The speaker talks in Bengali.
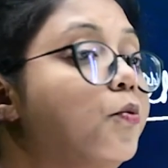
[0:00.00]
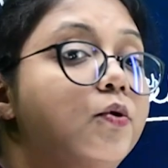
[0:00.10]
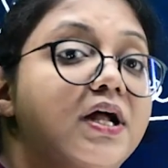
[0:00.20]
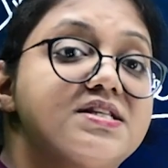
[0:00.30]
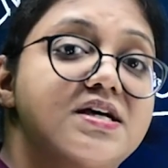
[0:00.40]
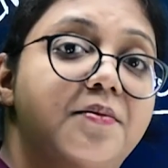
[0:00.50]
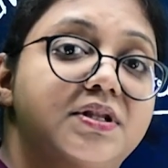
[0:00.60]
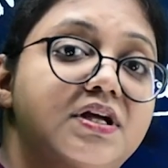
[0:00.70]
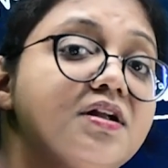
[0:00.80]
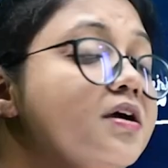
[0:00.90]
বোনাস
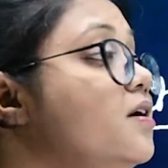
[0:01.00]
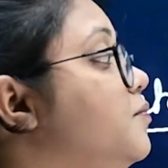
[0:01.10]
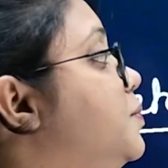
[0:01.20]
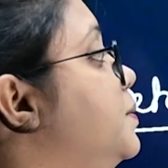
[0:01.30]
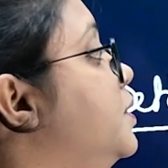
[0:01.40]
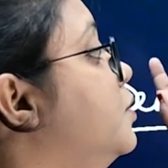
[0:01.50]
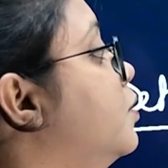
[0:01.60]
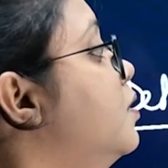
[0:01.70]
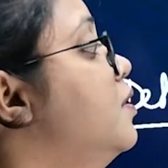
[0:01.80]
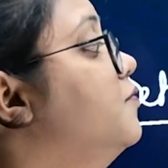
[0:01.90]
আমাদের বিভিন্ন
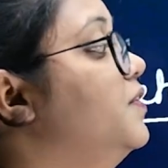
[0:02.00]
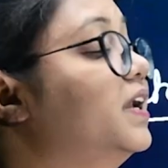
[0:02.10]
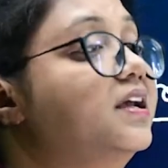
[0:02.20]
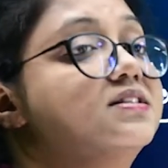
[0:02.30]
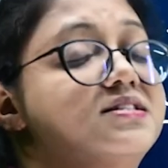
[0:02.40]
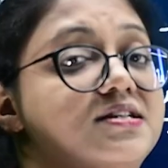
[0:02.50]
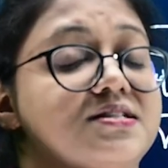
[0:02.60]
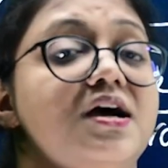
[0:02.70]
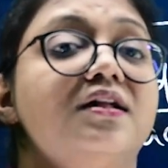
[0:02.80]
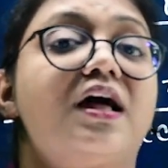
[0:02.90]
ভ্যাকেন্সিস
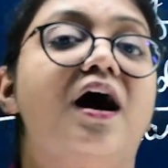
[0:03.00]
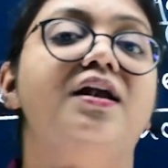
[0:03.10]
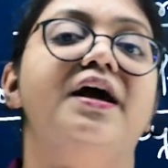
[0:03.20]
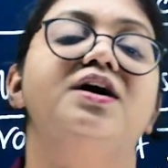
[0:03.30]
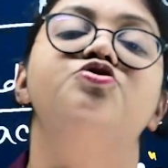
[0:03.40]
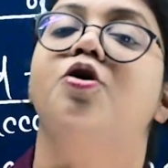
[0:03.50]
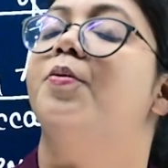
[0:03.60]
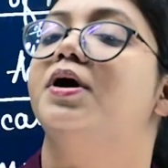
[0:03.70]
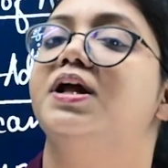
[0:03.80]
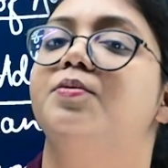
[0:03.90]
তাহলে আর
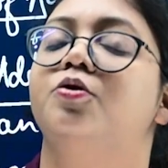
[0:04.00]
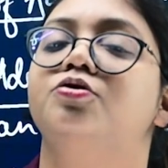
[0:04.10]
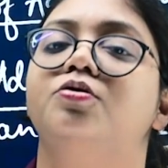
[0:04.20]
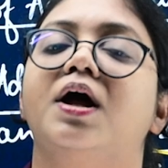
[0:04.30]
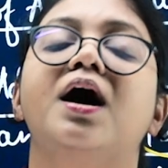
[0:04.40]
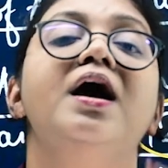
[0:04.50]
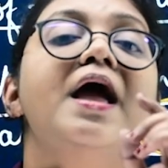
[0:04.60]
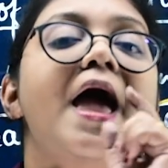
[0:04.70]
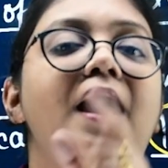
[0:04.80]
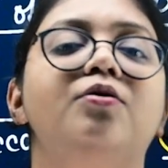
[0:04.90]
সময় নেই বন্ধুরা
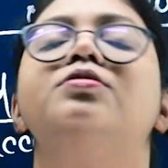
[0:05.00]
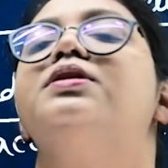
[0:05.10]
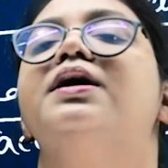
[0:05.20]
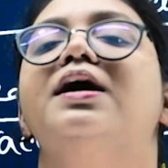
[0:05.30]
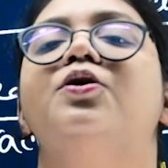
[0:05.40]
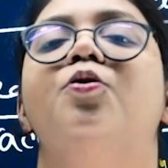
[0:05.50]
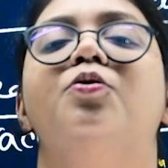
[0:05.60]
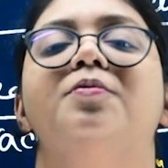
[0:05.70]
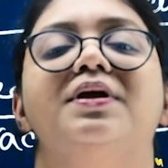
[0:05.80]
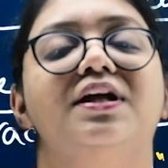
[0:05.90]
এখন থেকেই
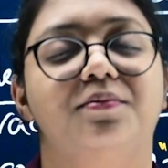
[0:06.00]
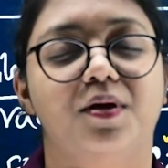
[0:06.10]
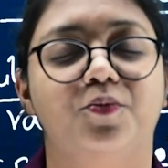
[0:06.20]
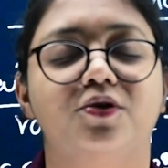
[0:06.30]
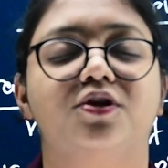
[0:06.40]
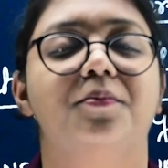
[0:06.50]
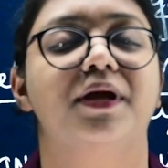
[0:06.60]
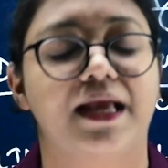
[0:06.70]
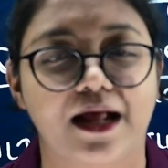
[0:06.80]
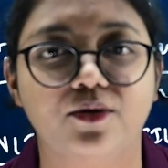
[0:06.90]
কোমর বেঁধে নেমে পড়তে হবে
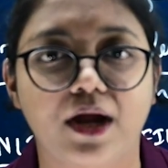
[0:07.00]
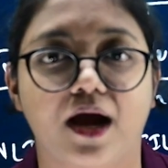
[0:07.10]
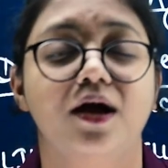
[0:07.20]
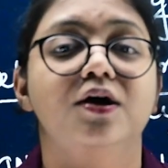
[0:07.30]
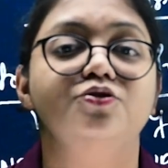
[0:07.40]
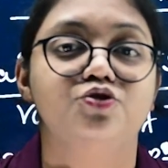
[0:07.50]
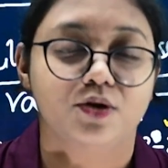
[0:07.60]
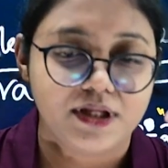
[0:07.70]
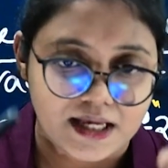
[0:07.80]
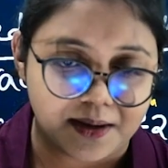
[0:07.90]
কেননা
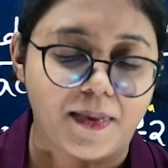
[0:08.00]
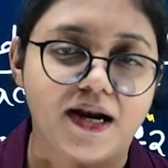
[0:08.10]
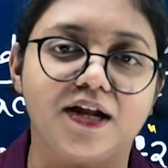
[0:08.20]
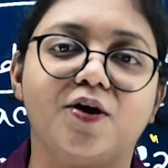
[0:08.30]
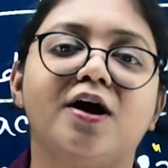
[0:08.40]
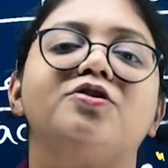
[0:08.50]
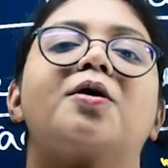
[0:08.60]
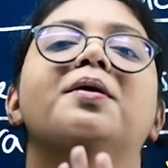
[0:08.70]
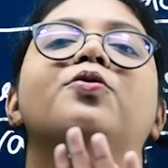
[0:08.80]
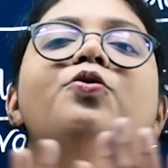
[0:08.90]
যদি এবারে নয়
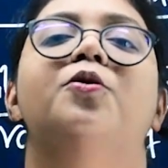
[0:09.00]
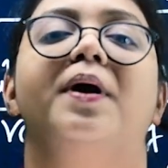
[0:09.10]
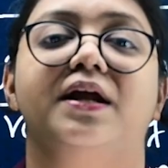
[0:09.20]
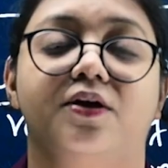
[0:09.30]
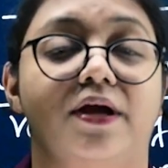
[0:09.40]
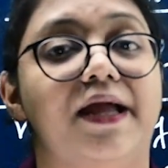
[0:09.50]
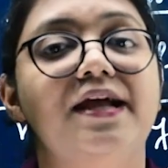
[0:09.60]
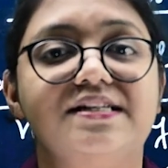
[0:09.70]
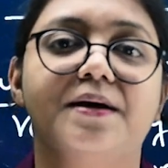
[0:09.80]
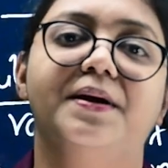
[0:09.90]
তবে কোনোবারে নয়
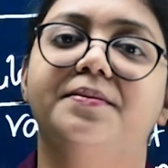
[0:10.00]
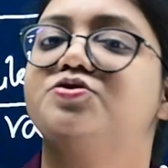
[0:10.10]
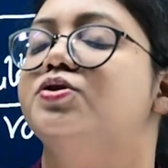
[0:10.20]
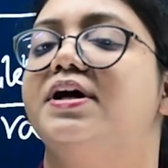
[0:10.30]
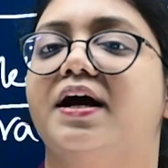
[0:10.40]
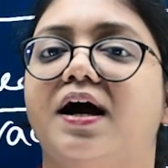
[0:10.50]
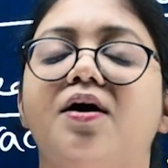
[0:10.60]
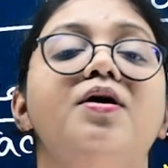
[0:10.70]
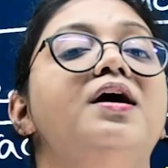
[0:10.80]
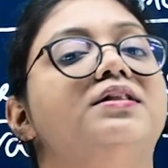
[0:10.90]
এইটা ভেবে যদি
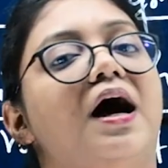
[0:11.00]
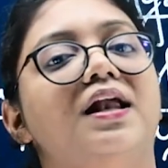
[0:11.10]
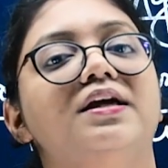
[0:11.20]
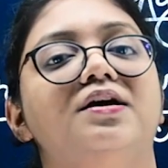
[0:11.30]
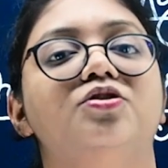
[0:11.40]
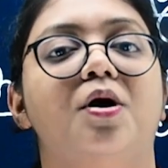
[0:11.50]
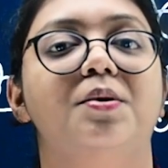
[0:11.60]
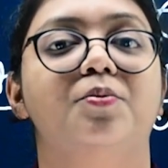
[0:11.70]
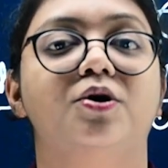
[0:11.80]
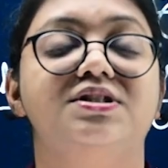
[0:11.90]
এগাও তাহলে কিন্তু
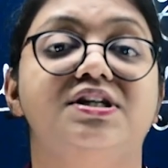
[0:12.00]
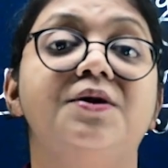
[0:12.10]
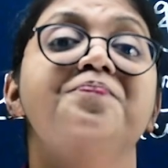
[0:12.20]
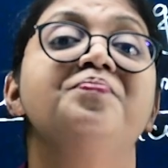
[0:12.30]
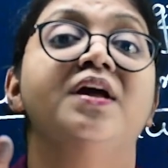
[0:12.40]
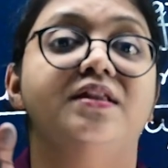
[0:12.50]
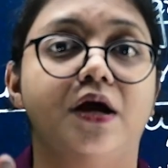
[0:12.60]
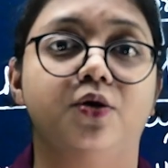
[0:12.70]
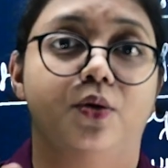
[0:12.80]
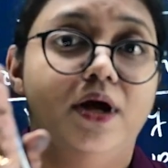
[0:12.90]
আমি বলছি
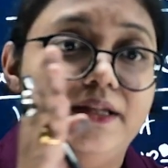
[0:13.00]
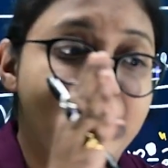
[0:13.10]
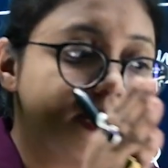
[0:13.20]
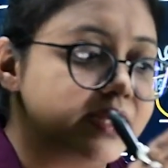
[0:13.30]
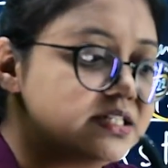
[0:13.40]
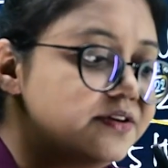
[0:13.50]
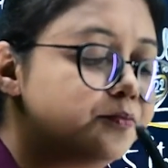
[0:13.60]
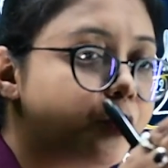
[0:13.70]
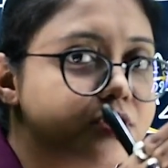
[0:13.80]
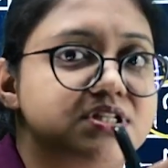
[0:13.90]
দেখো নেগেটিভ
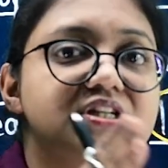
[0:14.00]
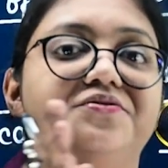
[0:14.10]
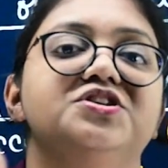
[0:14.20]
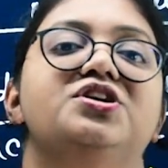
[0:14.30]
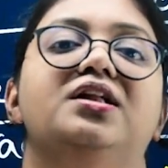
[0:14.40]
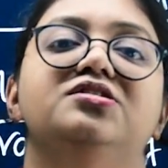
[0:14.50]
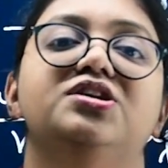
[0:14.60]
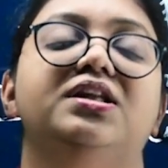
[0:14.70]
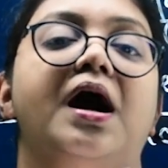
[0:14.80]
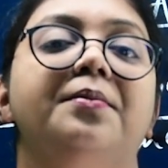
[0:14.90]
পজিটিভের সাথে
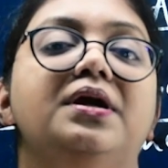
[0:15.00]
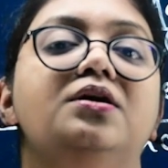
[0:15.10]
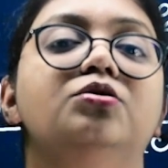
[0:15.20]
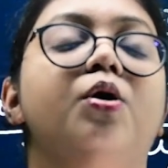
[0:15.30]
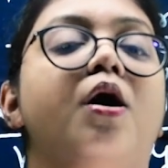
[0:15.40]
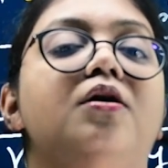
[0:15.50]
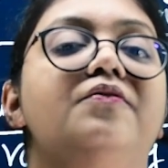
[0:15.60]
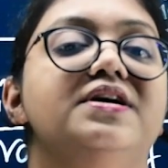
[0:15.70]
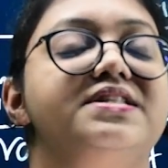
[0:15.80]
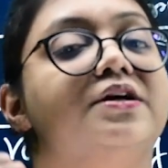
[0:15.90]
সাথে আমি কিন্তু
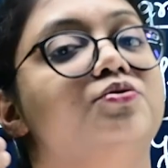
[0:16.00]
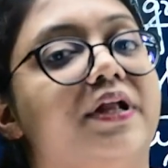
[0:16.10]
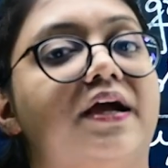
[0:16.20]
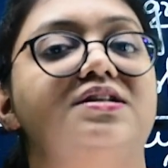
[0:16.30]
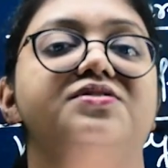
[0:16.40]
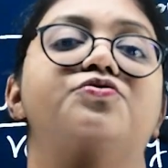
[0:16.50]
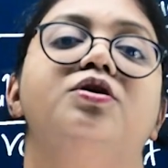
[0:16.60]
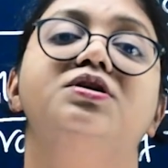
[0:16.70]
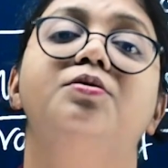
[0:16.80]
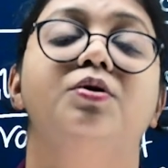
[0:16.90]
অলওয়েজ একটু নেগেটিভ
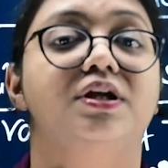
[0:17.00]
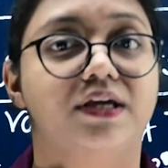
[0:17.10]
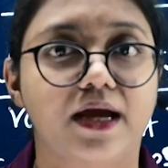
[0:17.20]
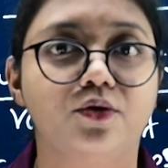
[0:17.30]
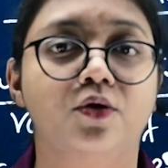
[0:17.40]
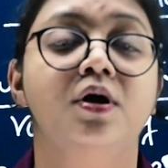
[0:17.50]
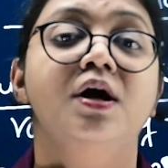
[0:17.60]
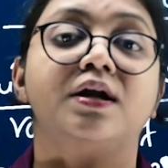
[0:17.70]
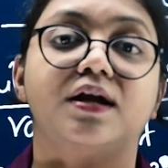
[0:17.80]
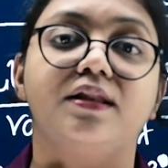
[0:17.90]
কথাও বলি কেন
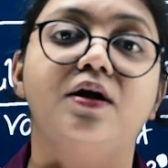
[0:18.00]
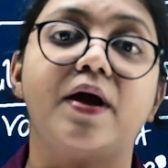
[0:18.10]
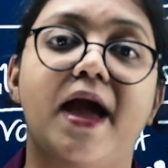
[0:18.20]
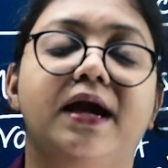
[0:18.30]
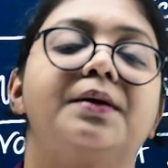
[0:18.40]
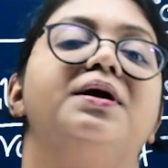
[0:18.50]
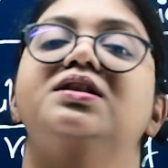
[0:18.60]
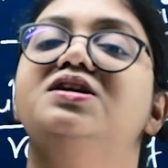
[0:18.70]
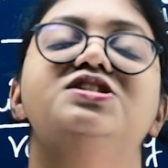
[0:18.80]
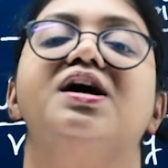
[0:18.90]
না দেখো একেবারে
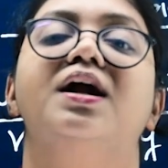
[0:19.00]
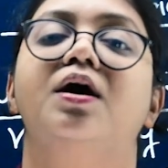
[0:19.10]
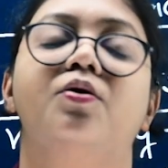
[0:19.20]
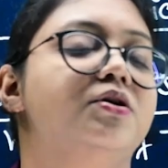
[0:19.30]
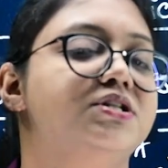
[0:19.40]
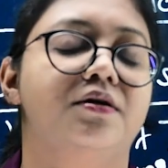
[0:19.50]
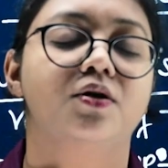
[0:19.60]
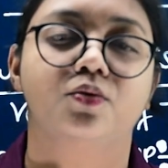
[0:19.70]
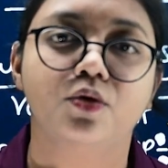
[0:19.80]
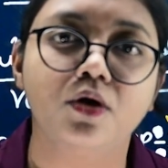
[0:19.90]
দিশেহারা হয়ে যাওয়ার
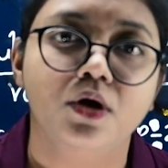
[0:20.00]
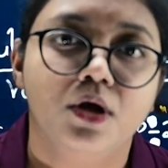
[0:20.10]
কোনো